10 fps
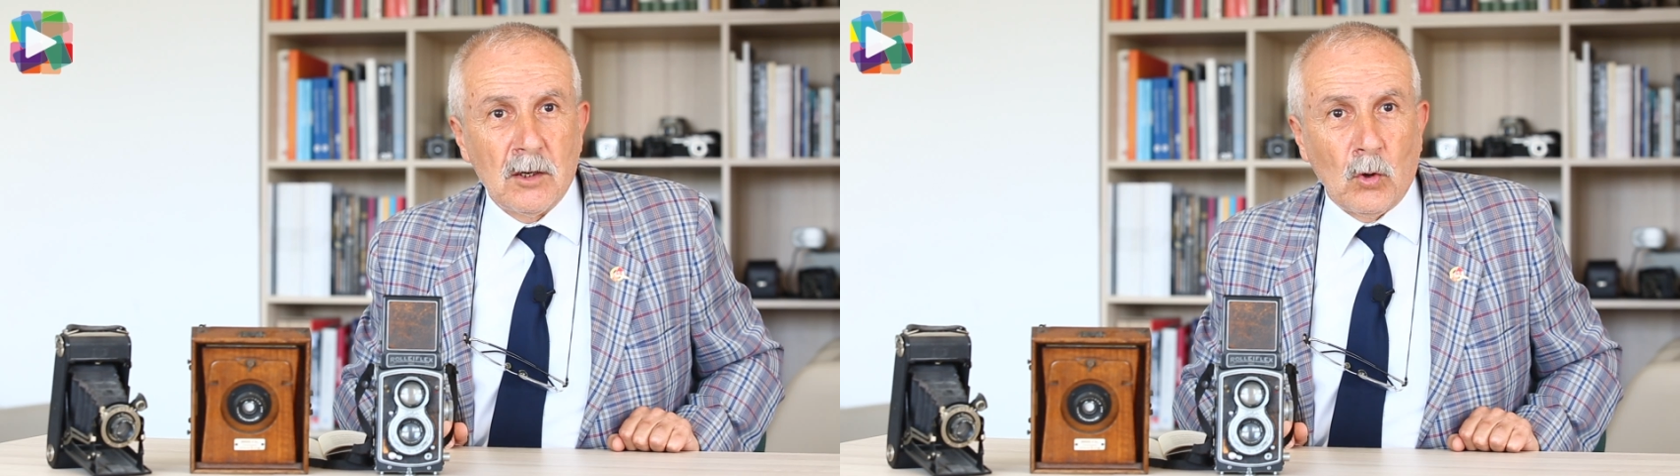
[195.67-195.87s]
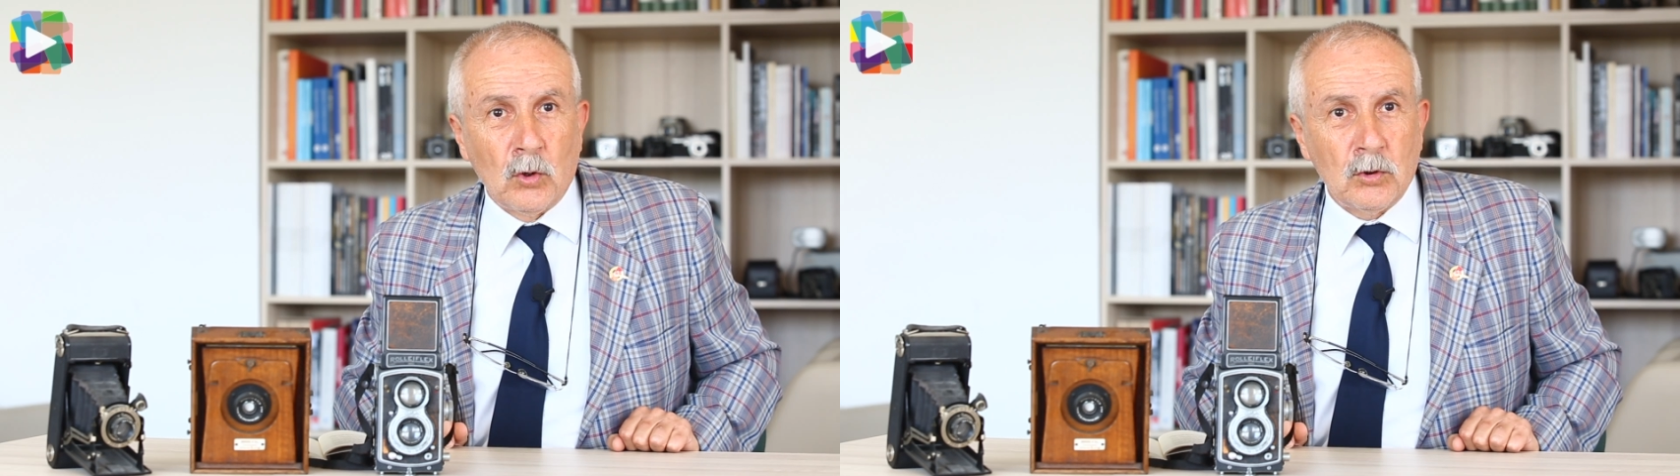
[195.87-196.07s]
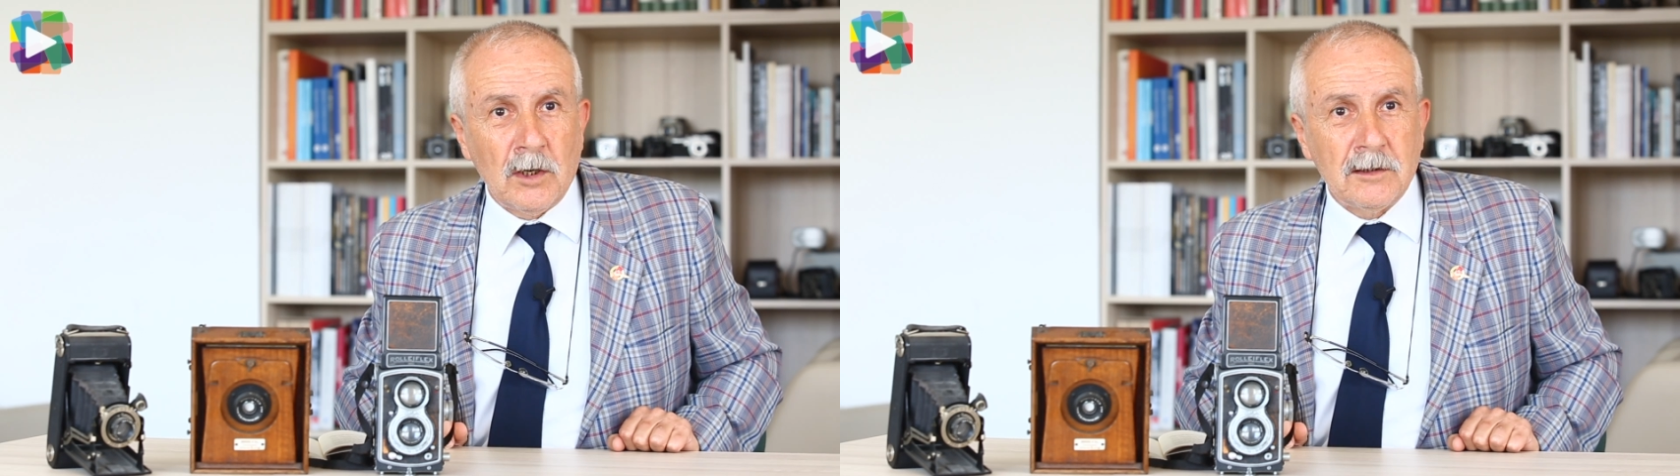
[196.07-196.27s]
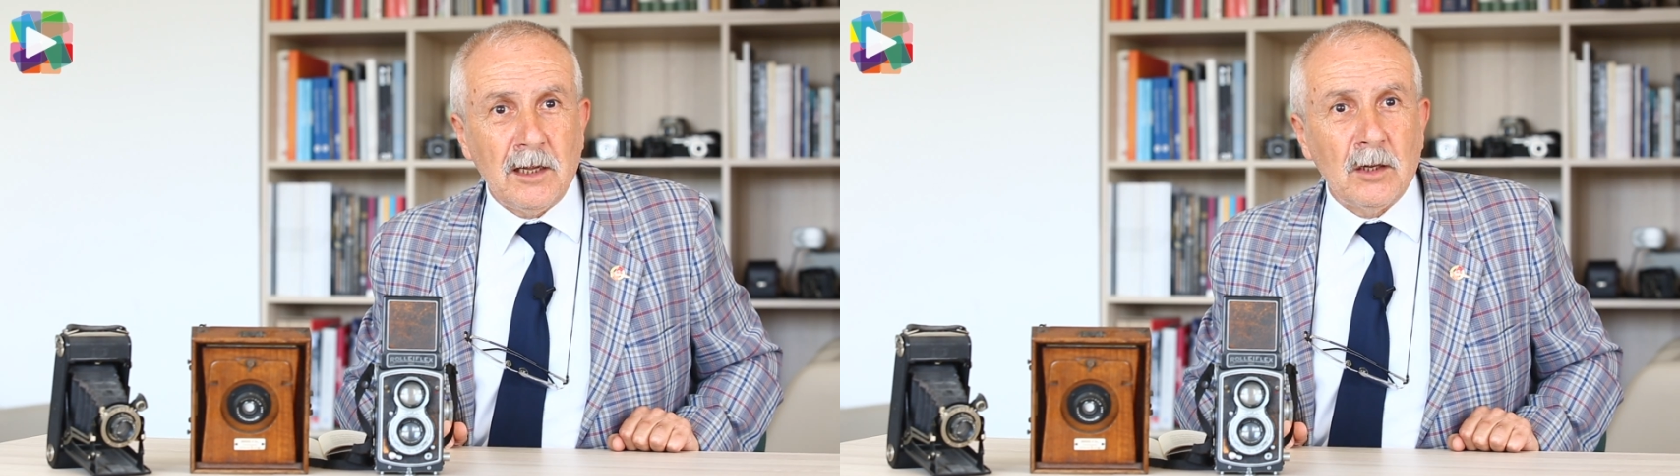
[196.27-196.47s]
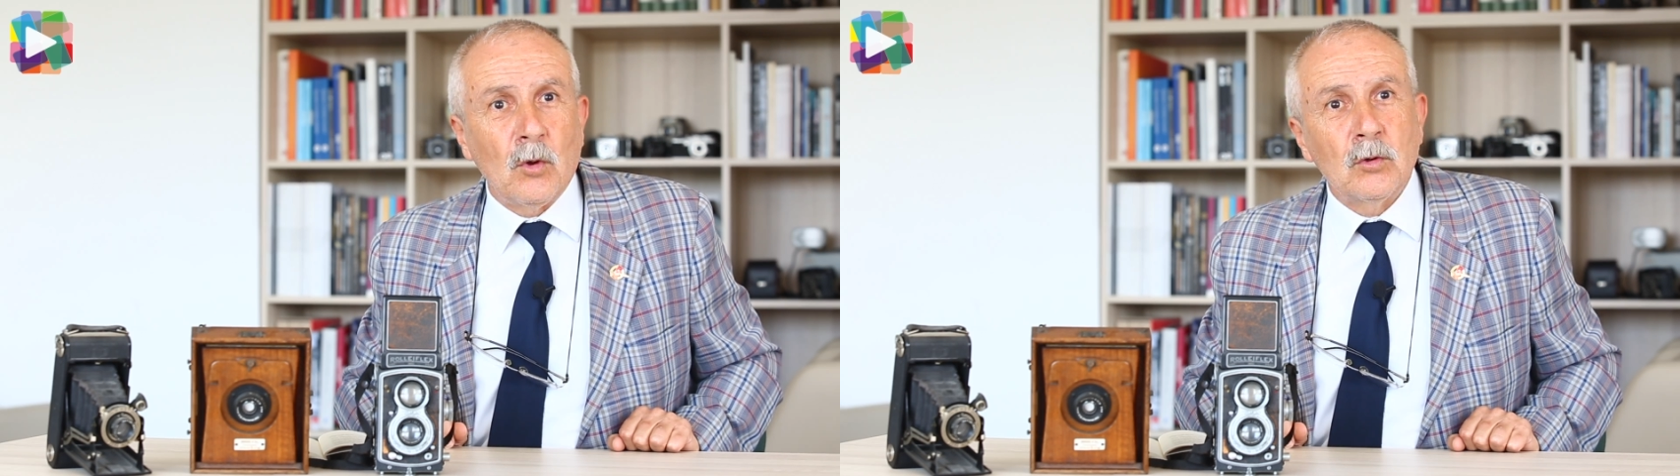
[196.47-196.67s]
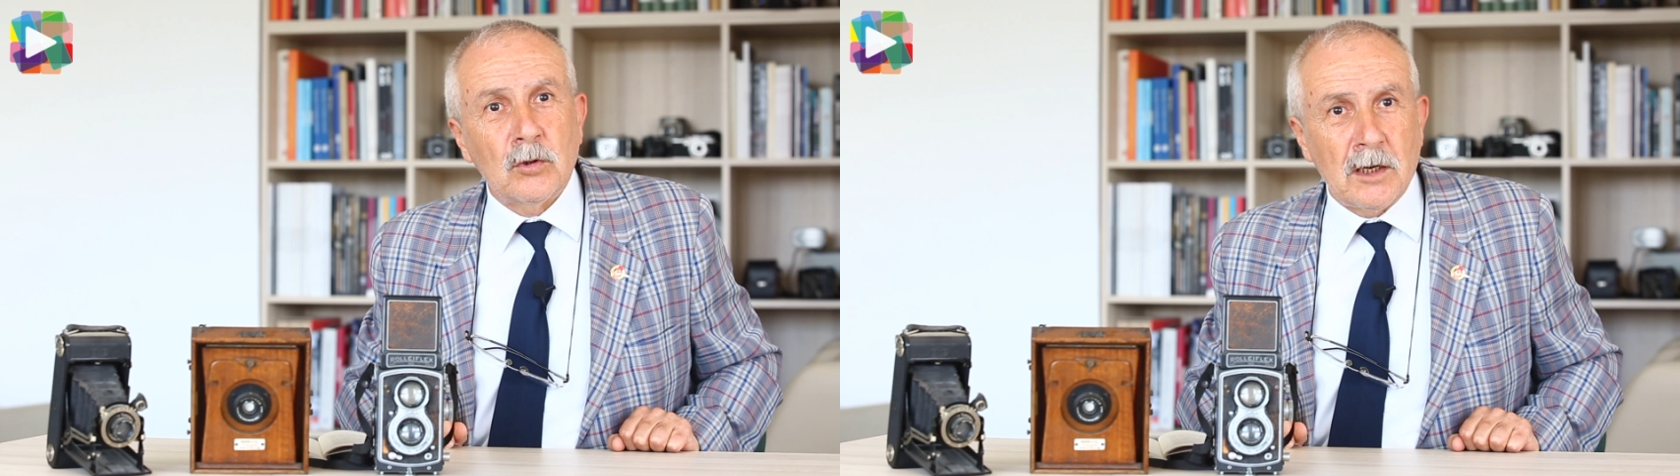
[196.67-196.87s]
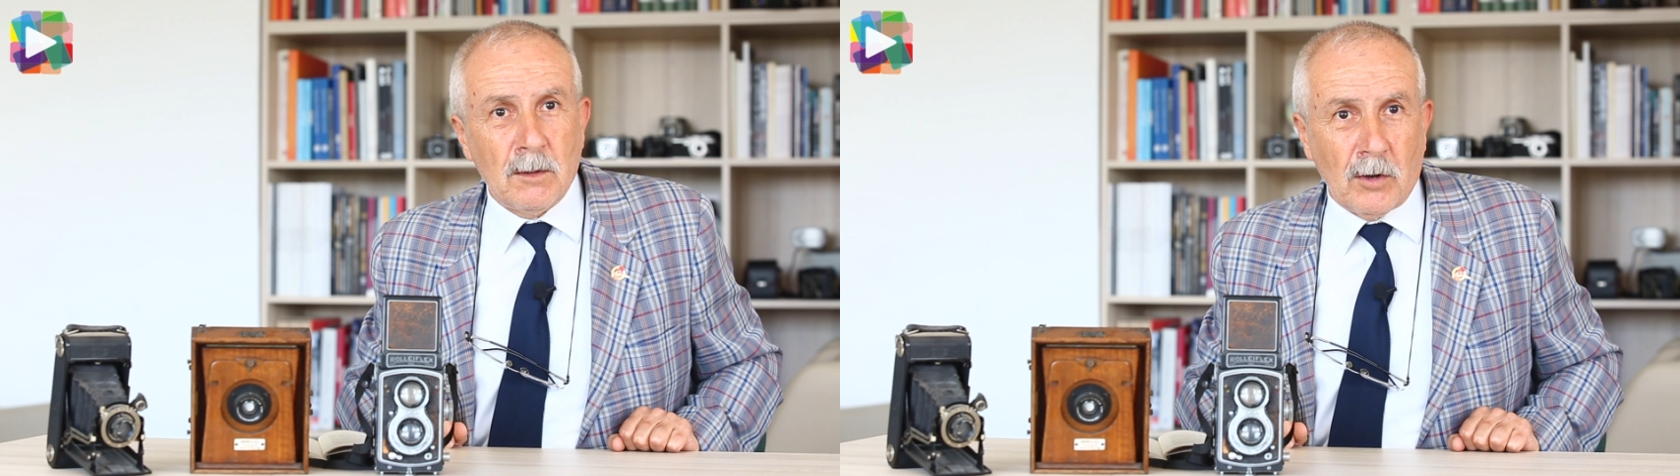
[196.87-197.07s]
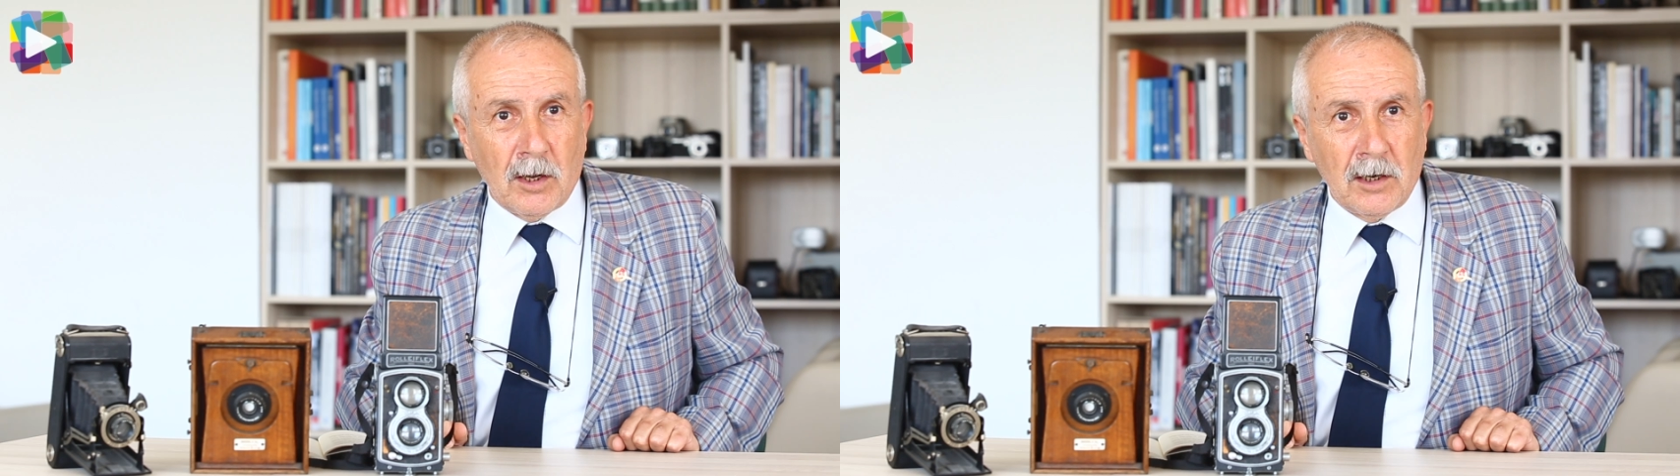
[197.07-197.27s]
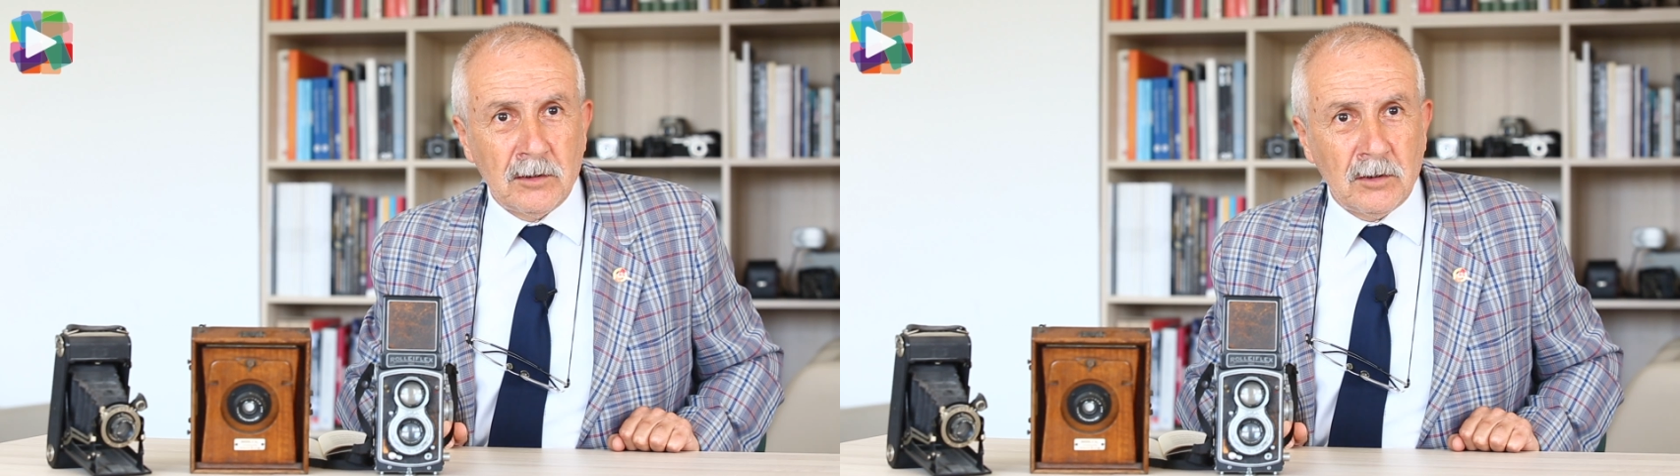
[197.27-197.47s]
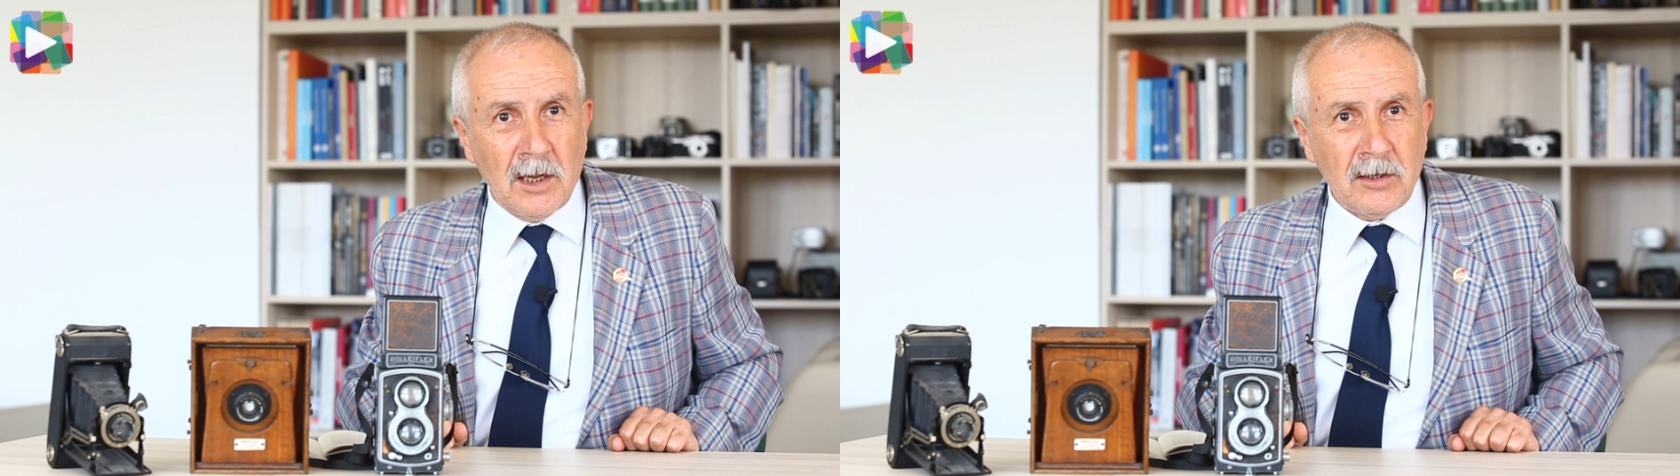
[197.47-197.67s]
Londra'da Londra'yı
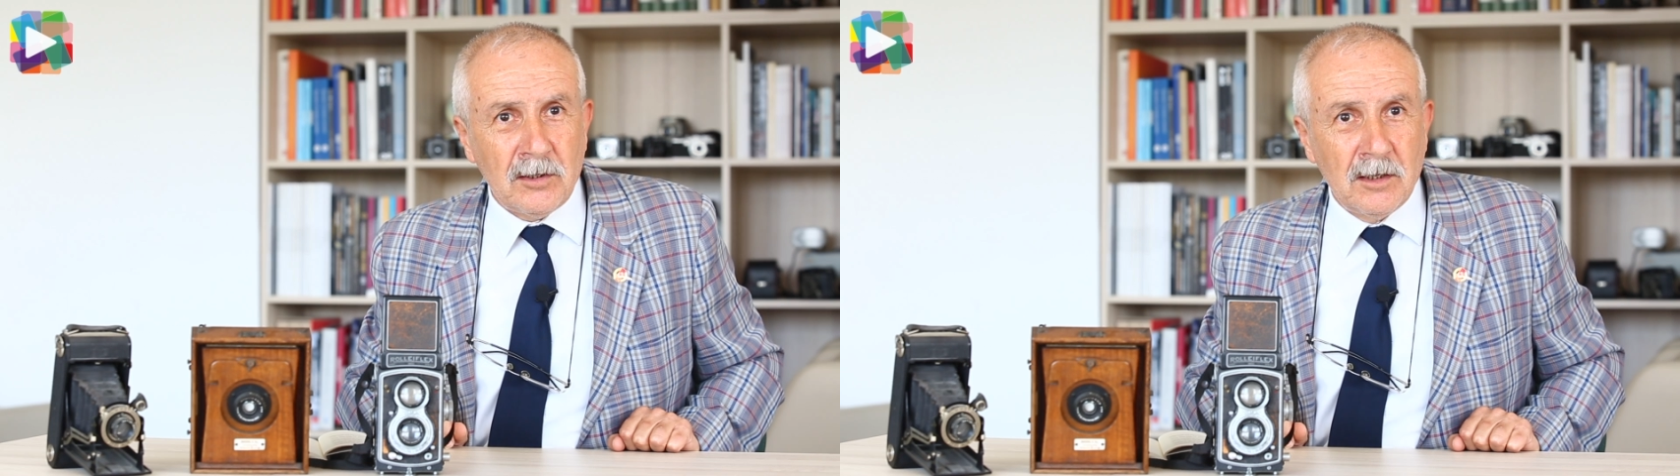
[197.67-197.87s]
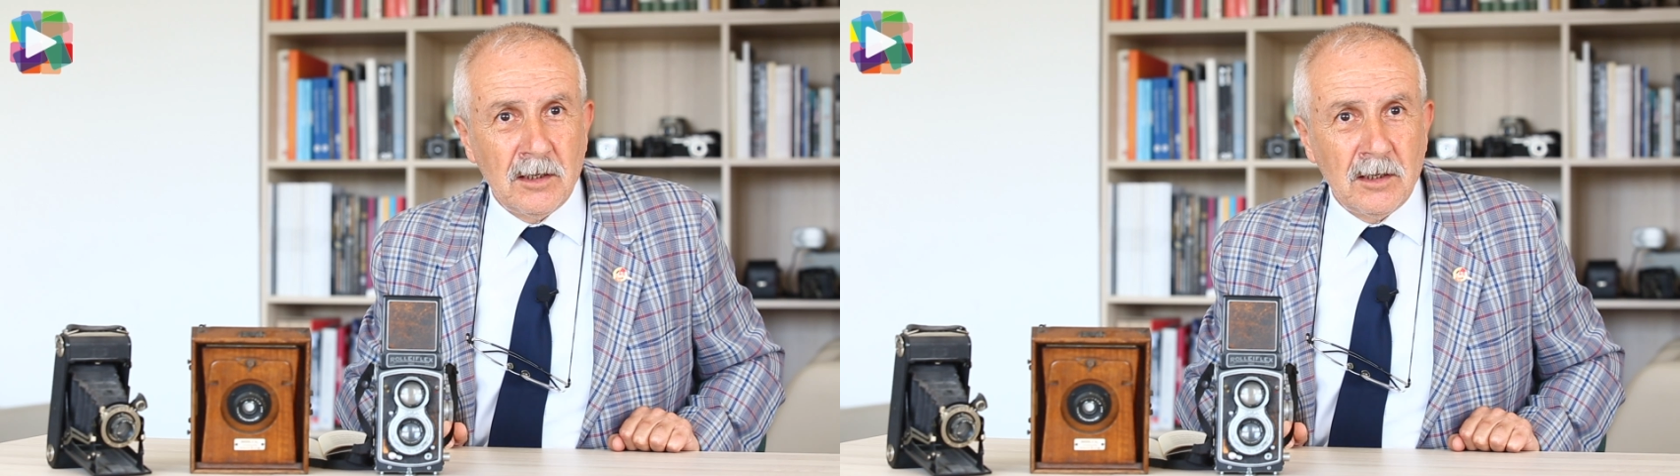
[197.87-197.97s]
bağlandılar